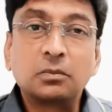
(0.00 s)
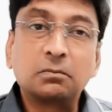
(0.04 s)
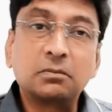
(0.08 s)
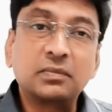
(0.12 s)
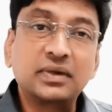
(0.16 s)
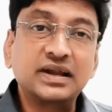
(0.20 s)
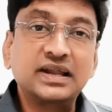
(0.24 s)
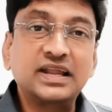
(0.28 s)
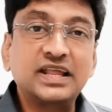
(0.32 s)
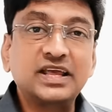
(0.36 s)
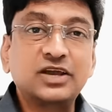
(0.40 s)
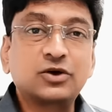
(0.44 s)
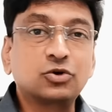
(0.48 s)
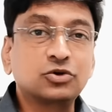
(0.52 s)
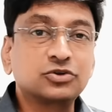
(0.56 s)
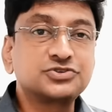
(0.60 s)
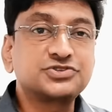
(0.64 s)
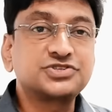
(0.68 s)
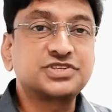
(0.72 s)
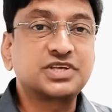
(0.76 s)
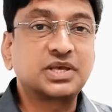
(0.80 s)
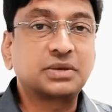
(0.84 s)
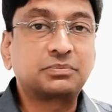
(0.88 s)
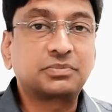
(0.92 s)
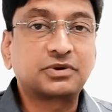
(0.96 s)
మళ్ళీ
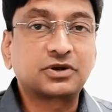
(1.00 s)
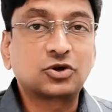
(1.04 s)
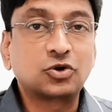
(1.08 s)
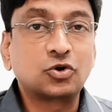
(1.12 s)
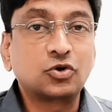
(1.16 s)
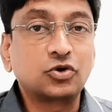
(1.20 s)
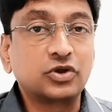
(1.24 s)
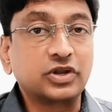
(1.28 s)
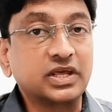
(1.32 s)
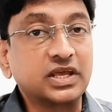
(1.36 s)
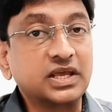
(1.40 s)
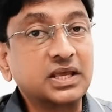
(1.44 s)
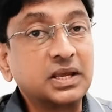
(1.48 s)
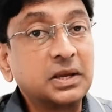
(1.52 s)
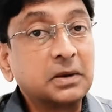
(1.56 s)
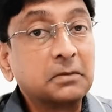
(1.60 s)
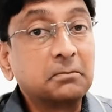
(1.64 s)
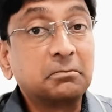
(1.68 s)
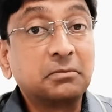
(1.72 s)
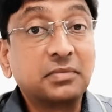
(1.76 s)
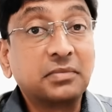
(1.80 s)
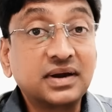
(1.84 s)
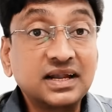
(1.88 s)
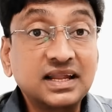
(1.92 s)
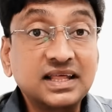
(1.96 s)
కొంతసేపట్లోని
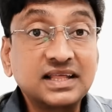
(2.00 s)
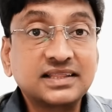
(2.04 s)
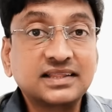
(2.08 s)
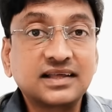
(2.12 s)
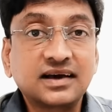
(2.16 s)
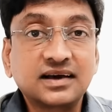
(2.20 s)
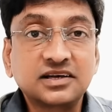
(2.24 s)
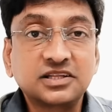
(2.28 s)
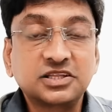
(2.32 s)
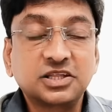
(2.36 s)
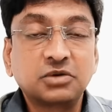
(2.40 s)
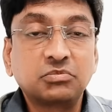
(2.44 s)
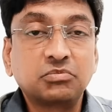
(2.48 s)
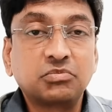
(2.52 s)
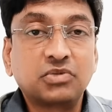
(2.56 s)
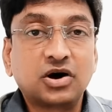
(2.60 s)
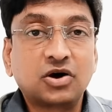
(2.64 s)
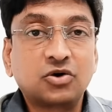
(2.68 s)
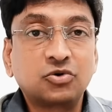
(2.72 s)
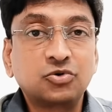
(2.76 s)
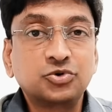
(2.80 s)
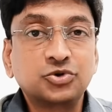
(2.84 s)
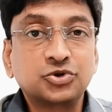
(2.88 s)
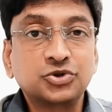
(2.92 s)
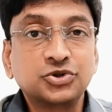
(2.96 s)
మళ్ళీ తాగితే
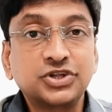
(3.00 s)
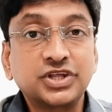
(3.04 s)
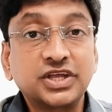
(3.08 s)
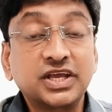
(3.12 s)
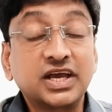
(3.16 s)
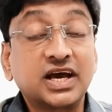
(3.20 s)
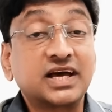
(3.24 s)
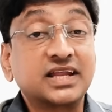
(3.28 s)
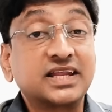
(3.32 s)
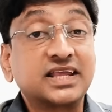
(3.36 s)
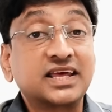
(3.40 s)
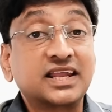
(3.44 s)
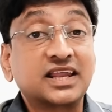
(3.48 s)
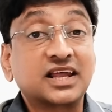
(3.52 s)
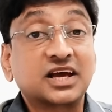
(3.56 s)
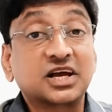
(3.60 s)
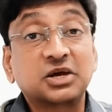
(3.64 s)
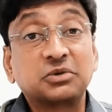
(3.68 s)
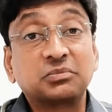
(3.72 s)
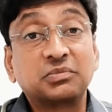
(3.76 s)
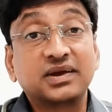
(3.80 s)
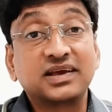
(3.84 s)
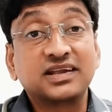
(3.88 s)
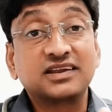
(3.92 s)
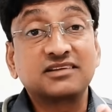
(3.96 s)
బాగుంటుంది అనే
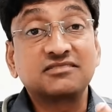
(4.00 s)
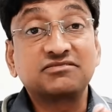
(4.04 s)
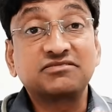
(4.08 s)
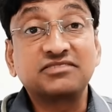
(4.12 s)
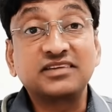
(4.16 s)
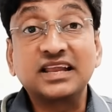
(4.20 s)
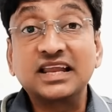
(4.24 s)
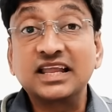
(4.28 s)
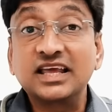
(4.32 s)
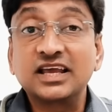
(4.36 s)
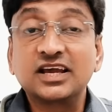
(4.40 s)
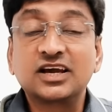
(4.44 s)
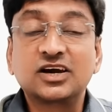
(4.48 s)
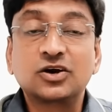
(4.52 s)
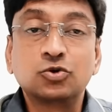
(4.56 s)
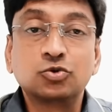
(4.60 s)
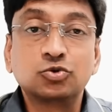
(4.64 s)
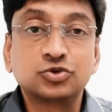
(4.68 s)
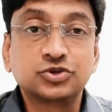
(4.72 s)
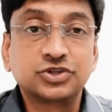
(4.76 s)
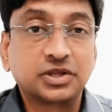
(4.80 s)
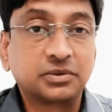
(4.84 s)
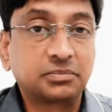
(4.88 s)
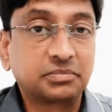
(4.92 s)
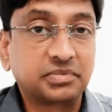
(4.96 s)
రకమైన ఫీలింగ్
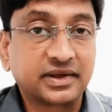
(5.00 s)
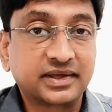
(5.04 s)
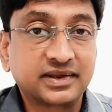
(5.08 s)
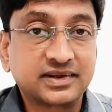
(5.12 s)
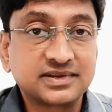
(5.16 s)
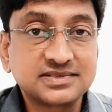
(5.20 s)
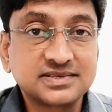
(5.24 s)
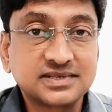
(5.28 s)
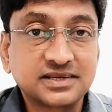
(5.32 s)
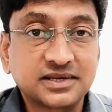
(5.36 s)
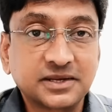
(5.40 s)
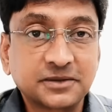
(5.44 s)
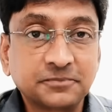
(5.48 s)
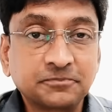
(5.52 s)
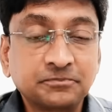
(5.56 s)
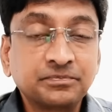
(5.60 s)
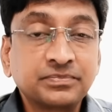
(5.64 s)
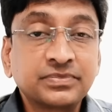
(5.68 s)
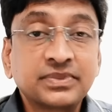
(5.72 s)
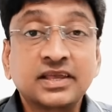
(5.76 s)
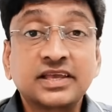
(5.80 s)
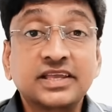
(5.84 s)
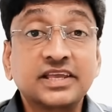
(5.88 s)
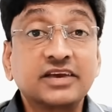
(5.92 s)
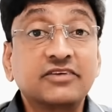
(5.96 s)
కలుగుతుంది ఎప్పుడైనా సరే
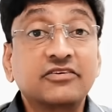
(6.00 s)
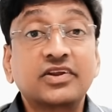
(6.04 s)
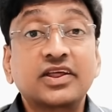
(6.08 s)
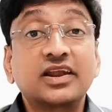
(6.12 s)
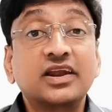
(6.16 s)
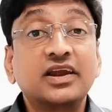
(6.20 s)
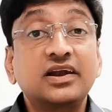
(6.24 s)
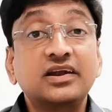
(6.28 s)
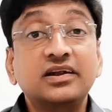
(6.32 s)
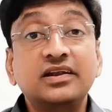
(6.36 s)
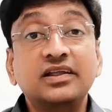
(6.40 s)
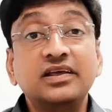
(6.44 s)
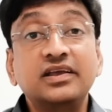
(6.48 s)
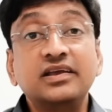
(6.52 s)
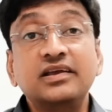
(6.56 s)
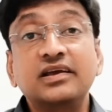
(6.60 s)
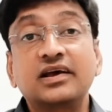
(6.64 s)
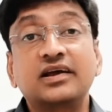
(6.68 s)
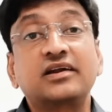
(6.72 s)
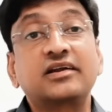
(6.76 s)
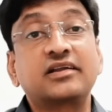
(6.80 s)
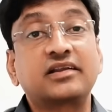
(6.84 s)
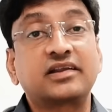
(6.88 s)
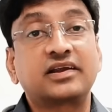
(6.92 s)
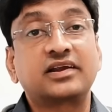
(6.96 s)
ఎవరైనా
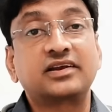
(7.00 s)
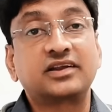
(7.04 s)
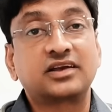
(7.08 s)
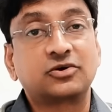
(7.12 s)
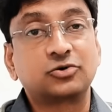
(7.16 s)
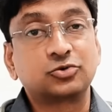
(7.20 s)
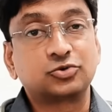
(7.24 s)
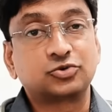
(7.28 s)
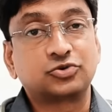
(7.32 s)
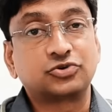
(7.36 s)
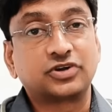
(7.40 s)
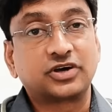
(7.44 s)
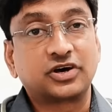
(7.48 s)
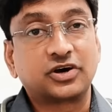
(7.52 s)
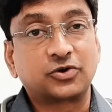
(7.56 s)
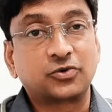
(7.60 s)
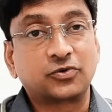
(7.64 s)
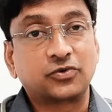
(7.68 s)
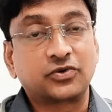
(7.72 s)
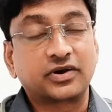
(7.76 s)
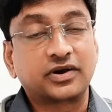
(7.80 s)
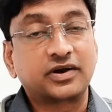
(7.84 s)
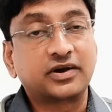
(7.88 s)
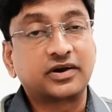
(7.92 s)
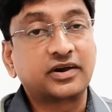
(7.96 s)
డీహైడ్రేట్ అవుతున్నారు
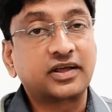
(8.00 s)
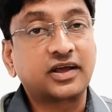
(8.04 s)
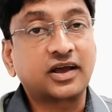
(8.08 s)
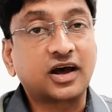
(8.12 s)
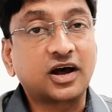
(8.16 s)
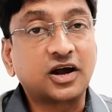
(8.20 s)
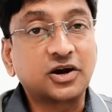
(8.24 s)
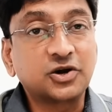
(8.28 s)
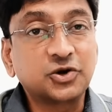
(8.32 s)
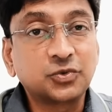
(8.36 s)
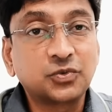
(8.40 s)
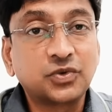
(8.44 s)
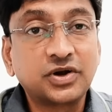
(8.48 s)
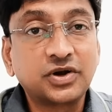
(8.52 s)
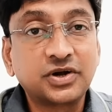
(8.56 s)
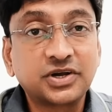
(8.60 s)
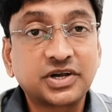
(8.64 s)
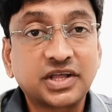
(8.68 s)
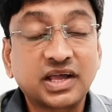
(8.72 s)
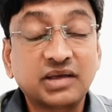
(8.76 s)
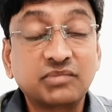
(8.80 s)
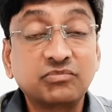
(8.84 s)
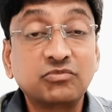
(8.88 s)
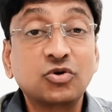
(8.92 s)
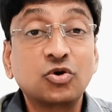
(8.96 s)
అని అంటే అటువంటి
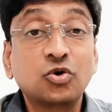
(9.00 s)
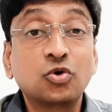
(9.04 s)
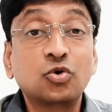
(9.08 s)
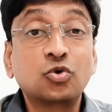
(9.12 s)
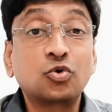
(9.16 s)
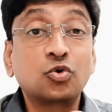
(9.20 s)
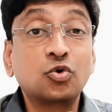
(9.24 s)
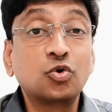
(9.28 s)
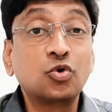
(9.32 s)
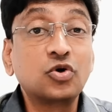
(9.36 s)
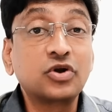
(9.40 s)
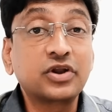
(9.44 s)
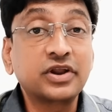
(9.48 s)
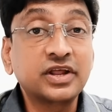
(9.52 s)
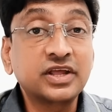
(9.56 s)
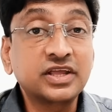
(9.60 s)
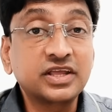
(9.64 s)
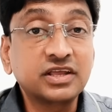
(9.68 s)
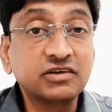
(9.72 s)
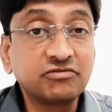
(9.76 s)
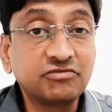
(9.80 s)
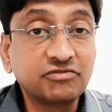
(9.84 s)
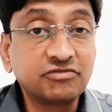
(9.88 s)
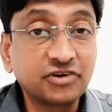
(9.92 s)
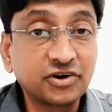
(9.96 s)
టైంలో కూల్ డ్రింక్
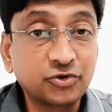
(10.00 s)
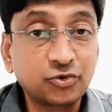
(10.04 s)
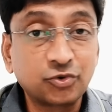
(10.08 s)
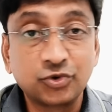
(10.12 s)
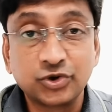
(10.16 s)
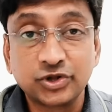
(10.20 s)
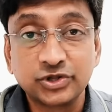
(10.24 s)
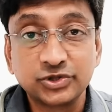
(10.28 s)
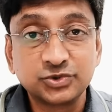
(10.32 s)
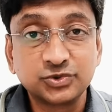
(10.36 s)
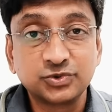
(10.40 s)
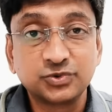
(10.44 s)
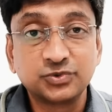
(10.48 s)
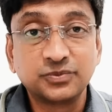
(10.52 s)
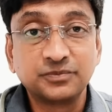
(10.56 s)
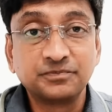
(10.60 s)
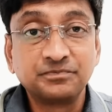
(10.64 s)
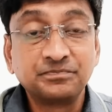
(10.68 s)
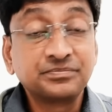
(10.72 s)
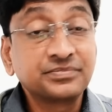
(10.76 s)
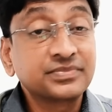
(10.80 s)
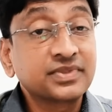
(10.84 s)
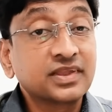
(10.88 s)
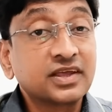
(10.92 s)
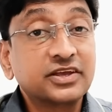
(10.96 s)
ఇవ్వకూడదు
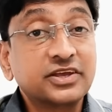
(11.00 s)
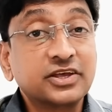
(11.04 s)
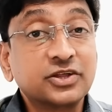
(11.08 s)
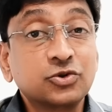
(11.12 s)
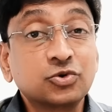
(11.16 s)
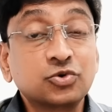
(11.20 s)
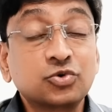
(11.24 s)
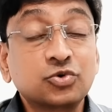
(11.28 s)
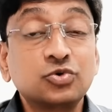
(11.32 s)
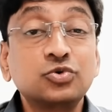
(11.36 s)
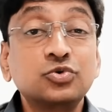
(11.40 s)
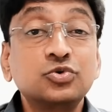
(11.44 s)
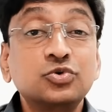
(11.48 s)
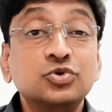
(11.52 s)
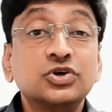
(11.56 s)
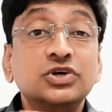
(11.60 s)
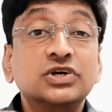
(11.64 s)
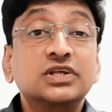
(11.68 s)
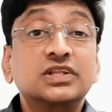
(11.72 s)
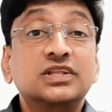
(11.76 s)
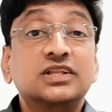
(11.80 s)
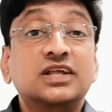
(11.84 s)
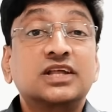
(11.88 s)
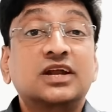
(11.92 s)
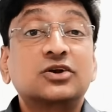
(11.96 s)
ఎందుకు
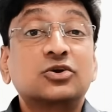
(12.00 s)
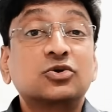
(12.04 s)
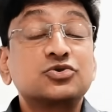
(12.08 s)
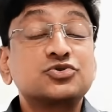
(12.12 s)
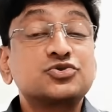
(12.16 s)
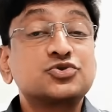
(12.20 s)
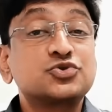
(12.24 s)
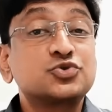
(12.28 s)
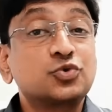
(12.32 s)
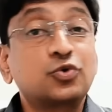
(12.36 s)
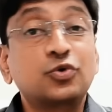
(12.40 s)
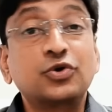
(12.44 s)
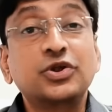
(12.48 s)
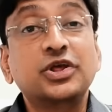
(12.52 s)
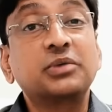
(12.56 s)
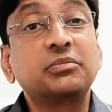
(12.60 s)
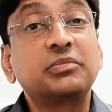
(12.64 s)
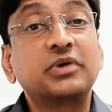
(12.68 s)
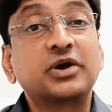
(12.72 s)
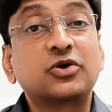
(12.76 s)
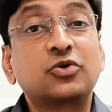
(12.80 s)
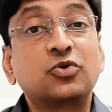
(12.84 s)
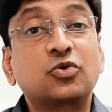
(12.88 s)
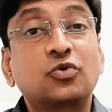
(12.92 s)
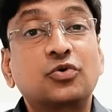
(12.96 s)
దాంట్లో సోడియం
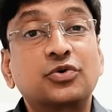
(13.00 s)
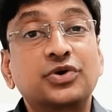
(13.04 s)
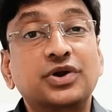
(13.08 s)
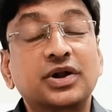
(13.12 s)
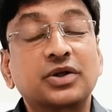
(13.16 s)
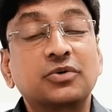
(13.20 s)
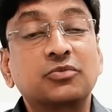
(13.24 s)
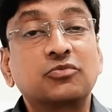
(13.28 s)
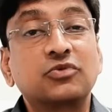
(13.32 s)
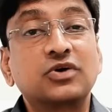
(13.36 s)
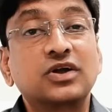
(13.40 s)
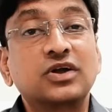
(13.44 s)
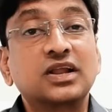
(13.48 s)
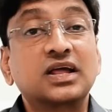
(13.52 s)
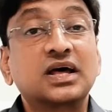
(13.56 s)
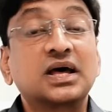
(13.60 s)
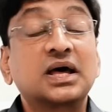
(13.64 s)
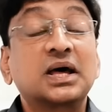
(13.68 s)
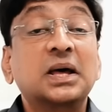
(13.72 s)
ఎక్కువ ఉండడం వల్ల